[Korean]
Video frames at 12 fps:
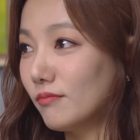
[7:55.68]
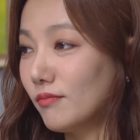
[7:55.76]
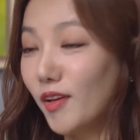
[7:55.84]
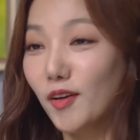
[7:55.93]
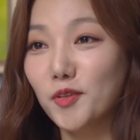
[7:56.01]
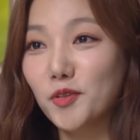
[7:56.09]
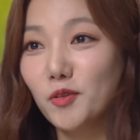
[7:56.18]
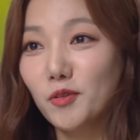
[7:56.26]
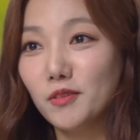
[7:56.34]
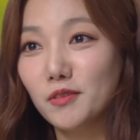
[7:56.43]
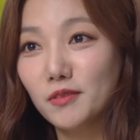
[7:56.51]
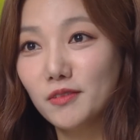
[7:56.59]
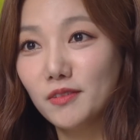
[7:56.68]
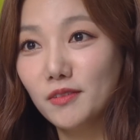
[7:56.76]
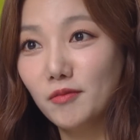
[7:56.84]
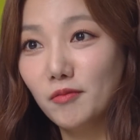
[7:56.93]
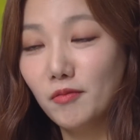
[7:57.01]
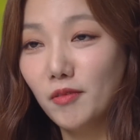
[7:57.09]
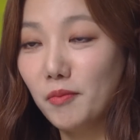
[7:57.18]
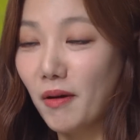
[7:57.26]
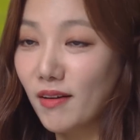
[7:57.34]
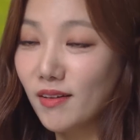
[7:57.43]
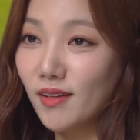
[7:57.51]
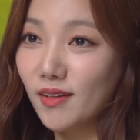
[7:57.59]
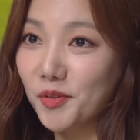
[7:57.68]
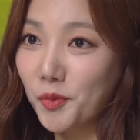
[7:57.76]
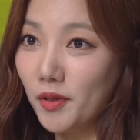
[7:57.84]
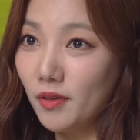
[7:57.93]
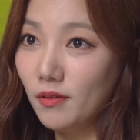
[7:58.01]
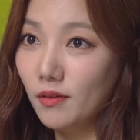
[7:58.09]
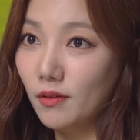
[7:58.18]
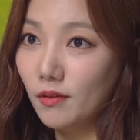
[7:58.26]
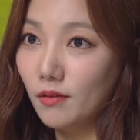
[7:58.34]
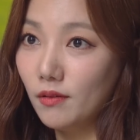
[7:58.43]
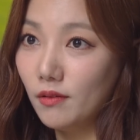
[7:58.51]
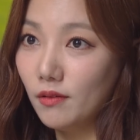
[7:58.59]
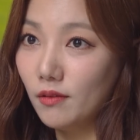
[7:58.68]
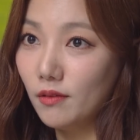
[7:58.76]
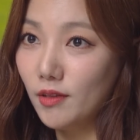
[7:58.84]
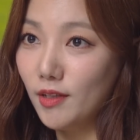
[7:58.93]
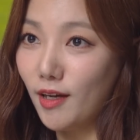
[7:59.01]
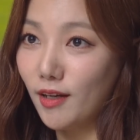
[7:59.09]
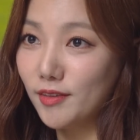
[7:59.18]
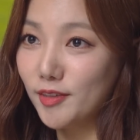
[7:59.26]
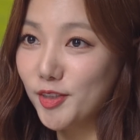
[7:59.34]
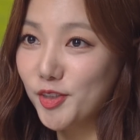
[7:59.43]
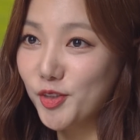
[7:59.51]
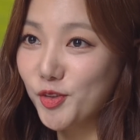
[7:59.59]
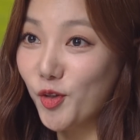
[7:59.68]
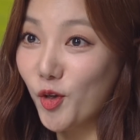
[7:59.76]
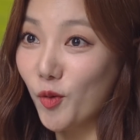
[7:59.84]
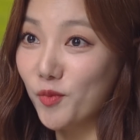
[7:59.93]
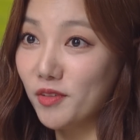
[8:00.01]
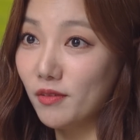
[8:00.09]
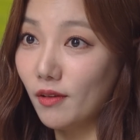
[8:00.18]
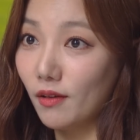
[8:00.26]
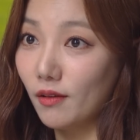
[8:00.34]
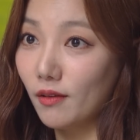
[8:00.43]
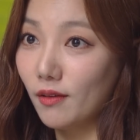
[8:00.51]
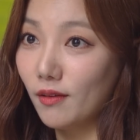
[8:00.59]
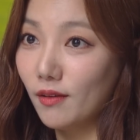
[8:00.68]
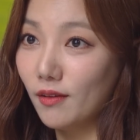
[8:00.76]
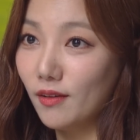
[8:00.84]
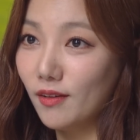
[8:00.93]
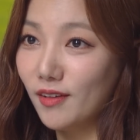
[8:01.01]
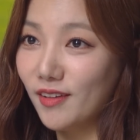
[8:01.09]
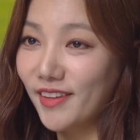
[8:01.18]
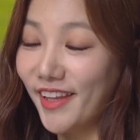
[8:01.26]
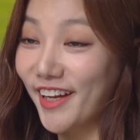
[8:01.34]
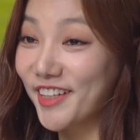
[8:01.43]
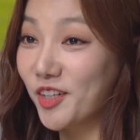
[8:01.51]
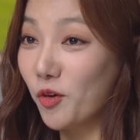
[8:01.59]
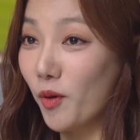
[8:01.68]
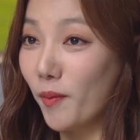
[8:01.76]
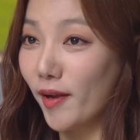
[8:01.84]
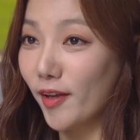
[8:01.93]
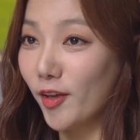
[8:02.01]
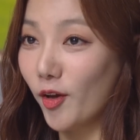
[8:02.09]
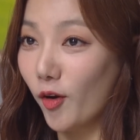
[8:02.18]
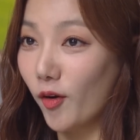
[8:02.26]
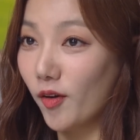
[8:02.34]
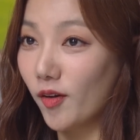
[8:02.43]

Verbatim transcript: 내가 그걸 왜 말을 해야 돼? 네가 안 될 증거가 없는데 내가 그걸 왜 밝혀?